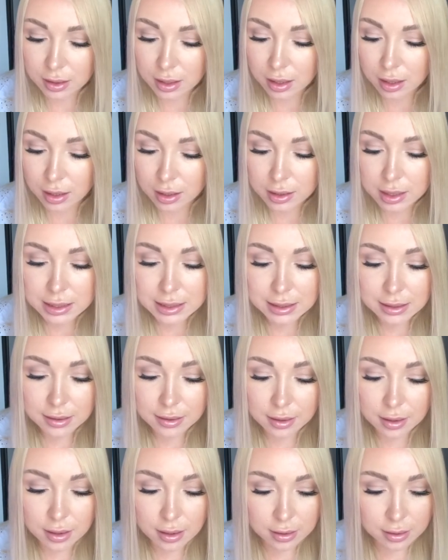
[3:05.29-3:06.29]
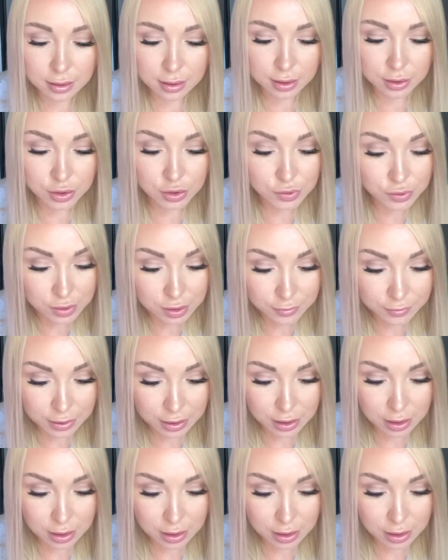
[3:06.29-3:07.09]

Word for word: накрыло странное чувство,